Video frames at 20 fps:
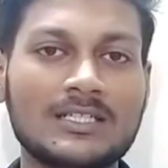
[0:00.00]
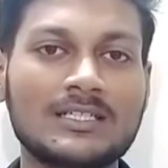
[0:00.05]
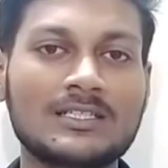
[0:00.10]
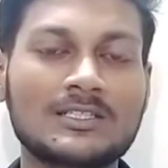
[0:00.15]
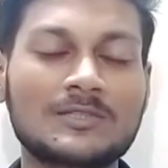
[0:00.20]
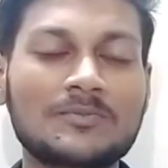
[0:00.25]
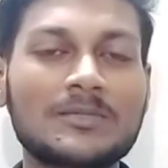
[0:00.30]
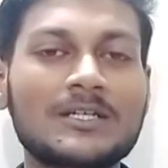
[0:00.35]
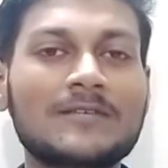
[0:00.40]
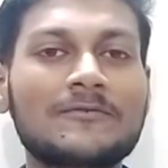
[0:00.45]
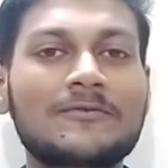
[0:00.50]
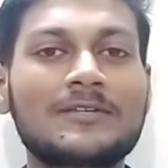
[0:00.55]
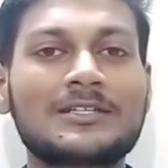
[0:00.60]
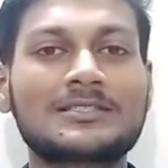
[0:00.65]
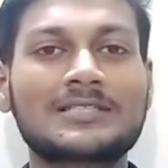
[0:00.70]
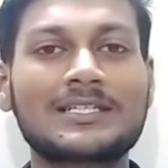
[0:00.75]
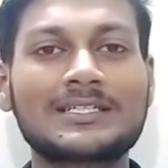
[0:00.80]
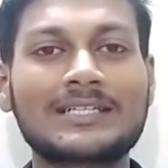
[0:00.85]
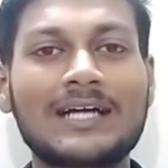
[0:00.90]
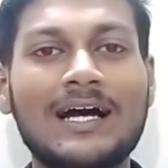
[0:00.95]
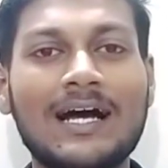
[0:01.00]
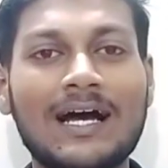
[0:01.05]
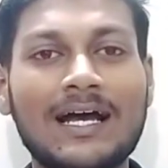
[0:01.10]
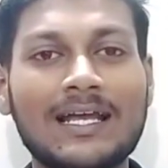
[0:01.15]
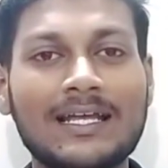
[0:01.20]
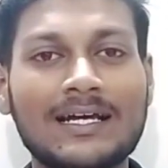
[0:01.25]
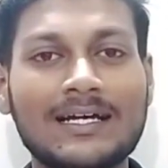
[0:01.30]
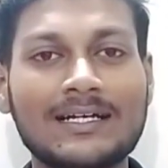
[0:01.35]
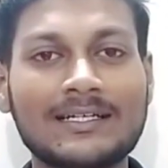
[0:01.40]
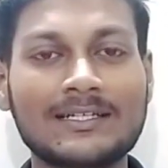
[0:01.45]
इसमें इन्फ्लेशन कहाँ
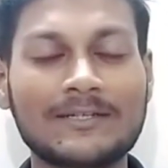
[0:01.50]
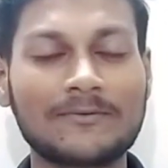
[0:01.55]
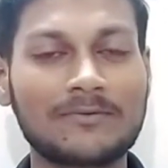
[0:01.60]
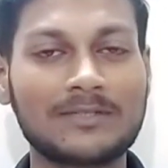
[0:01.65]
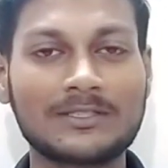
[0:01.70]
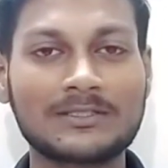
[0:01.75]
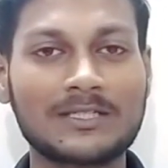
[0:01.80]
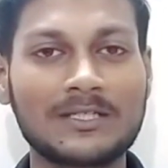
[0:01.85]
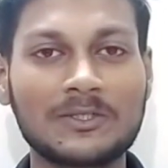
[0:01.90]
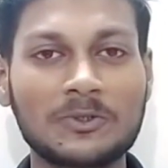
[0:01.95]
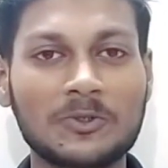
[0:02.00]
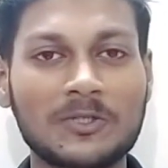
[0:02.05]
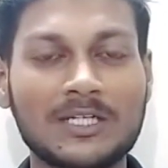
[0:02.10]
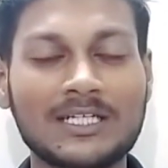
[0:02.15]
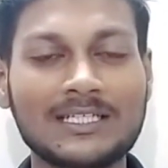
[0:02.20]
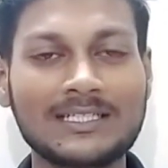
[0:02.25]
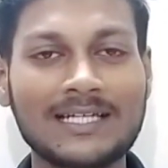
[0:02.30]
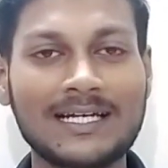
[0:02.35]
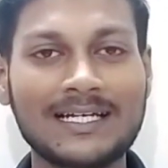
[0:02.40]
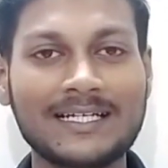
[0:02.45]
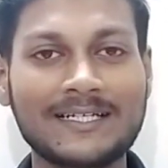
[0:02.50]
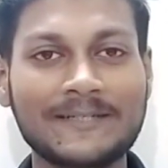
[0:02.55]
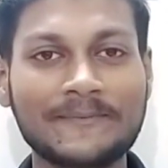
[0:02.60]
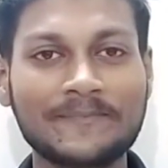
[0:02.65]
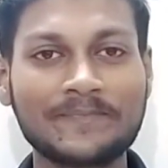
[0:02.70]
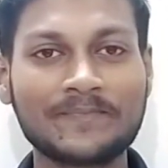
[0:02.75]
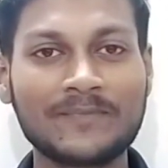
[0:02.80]
आया इन्फ्लेशन तो नहीं आया